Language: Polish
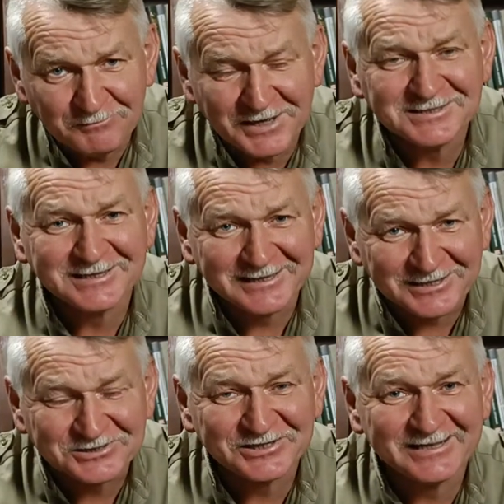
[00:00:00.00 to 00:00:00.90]
bez tej
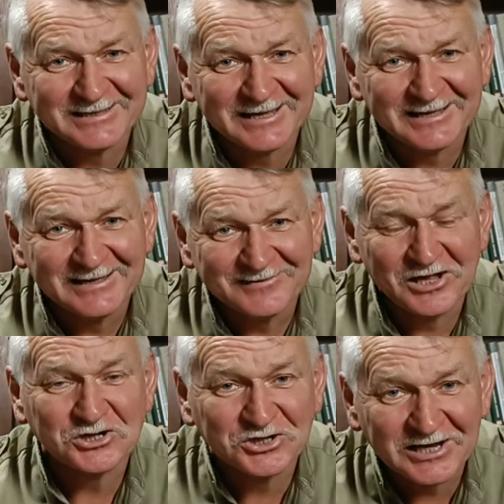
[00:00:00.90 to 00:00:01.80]
nadrzędnej,
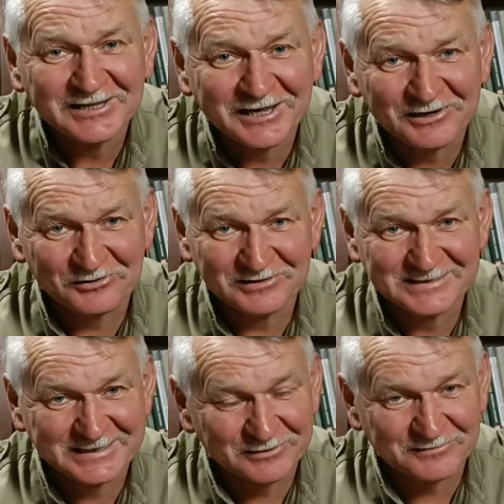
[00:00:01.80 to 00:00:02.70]
naczelnej roli
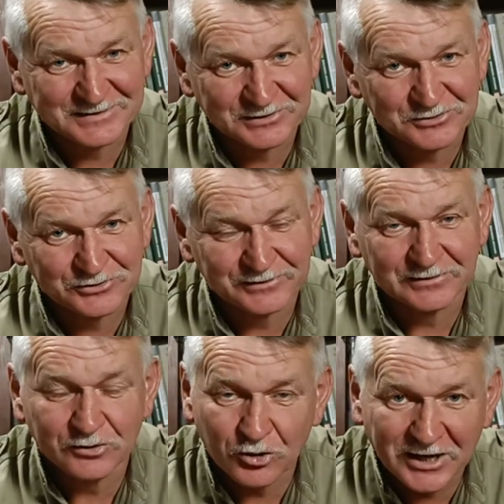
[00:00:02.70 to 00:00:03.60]
Stanów
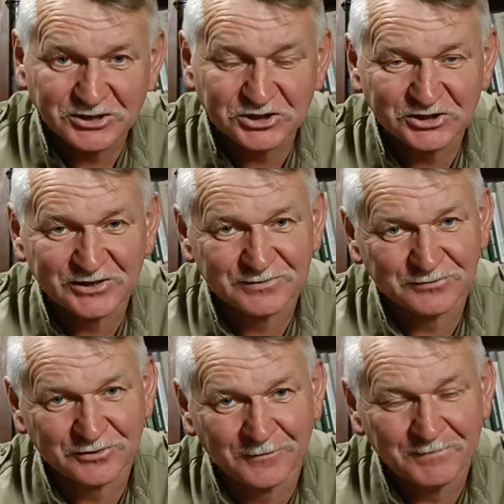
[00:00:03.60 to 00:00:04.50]
Zjednoczonych. No okaże się
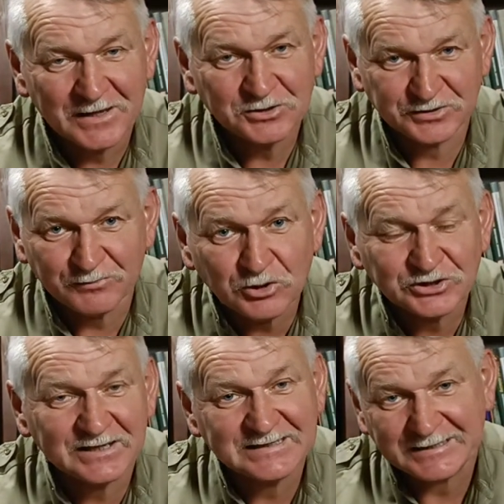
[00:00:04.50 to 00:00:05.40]
niedługo, że
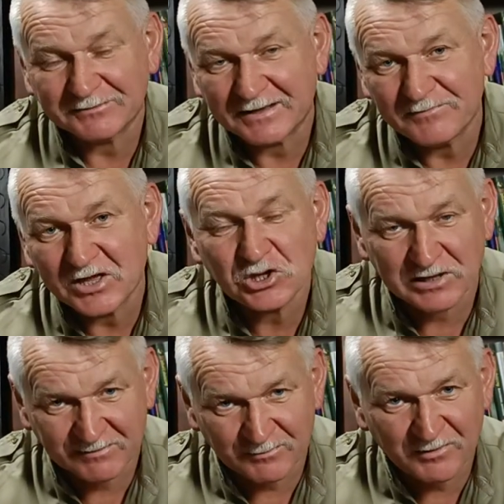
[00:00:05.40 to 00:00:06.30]
może i całkiem
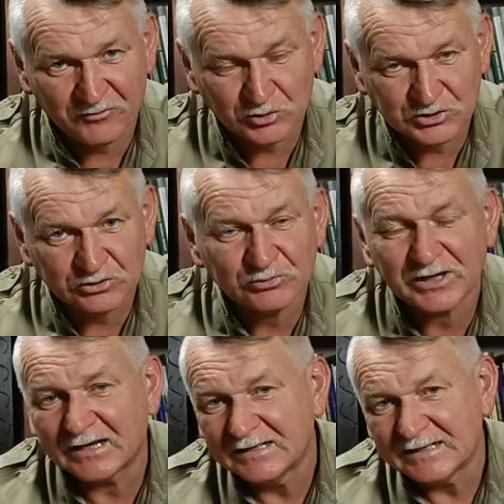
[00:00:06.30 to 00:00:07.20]
nieźle sobie
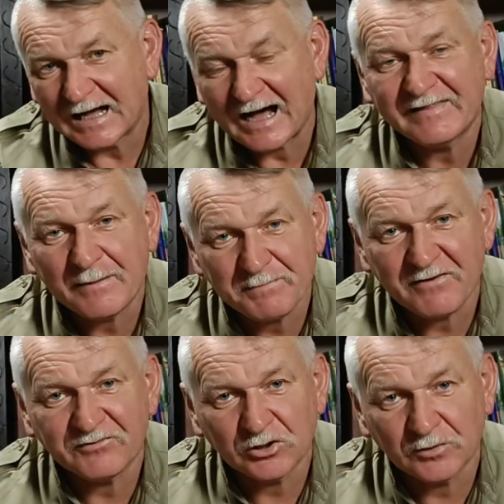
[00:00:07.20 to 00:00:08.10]
funkcjonuje, a na
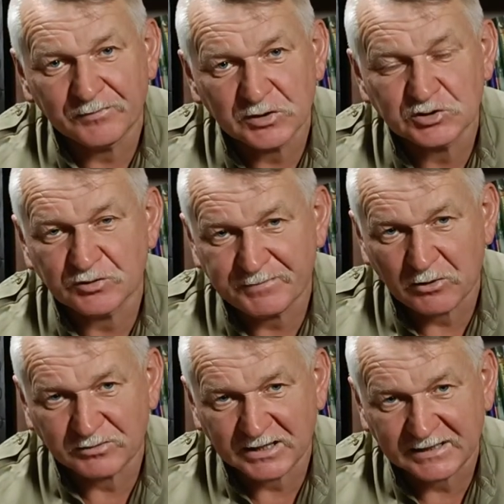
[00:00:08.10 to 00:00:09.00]
pewno
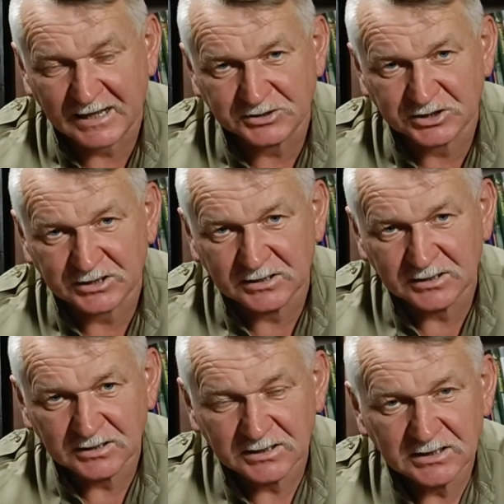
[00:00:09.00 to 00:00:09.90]
zupełnie inaczej.
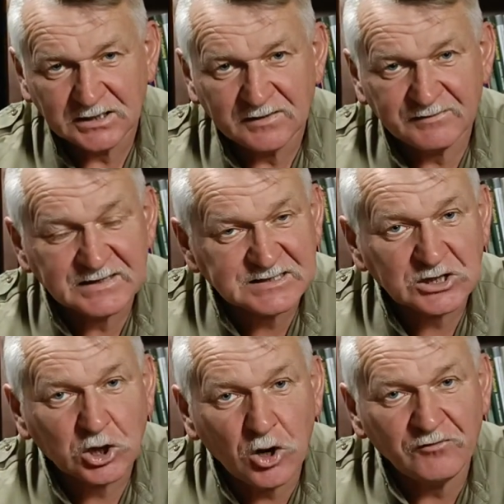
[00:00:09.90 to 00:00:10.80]

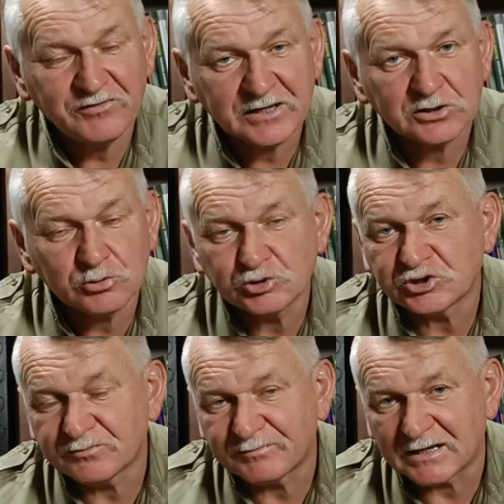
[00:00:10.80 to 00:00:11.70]
Więc konflikt już
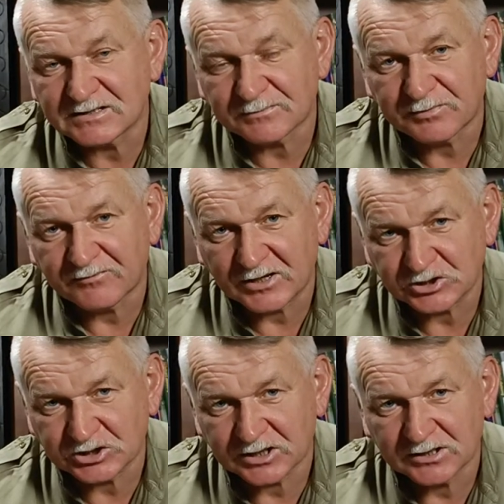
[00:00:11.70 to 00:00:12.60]
się bardzo
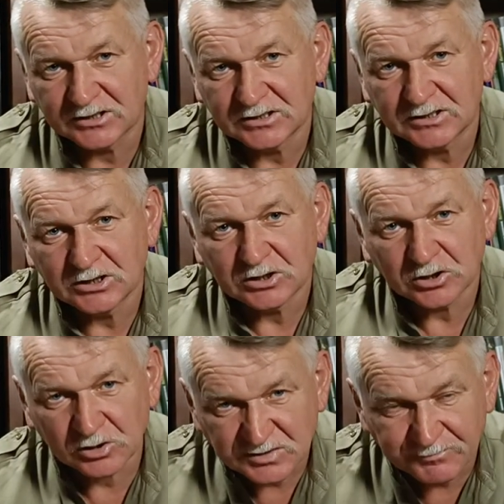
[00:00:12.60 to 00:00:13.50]
poważnie
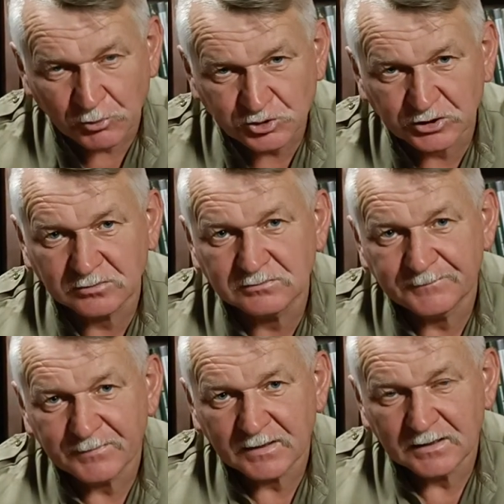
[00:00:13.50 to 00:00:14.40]
rozpoczął